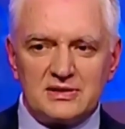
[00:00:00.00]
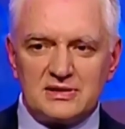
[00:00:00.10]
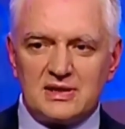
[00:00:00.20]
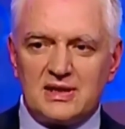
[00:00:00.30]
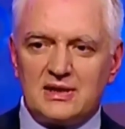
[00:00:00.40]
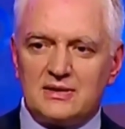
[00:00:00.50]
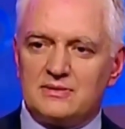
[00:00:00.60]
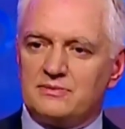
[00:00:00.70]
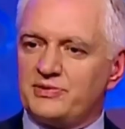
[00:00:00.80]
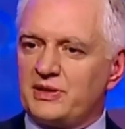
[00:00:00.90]
za
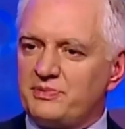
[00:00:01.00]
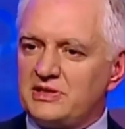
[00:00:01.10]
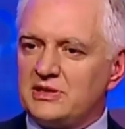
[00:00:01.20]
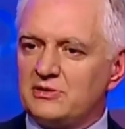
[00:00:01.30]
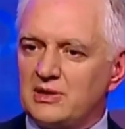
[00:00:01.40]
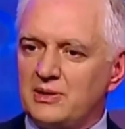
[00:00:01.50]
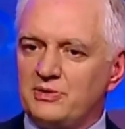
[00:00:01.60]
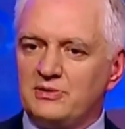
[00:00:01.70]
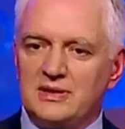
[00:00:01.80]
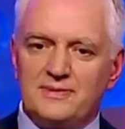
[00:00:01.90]
przepisy, które
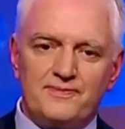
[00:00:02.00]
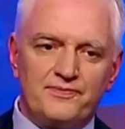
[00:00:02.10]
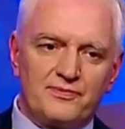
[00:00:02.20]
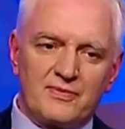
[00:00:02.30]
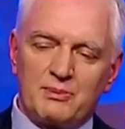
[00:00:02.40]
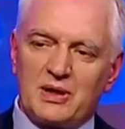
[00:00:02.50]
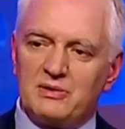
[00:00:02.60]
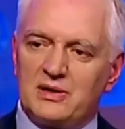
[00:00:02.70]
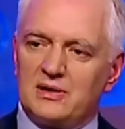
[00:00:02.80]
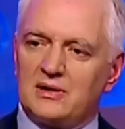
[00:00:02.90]
były,
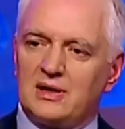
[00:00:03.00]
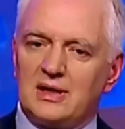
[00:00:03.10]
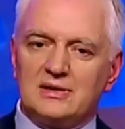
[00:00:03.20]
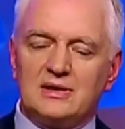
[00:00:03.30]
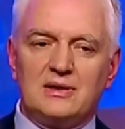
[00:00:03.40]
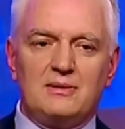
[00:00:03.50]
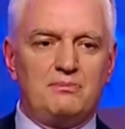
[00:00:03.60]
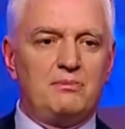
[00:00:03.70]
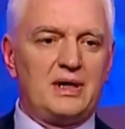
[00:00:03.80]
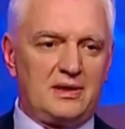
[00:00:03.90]
miały charakter
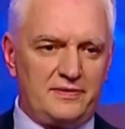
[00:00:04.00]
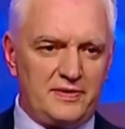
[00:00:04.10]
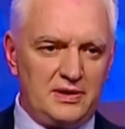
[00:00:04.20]
martwy,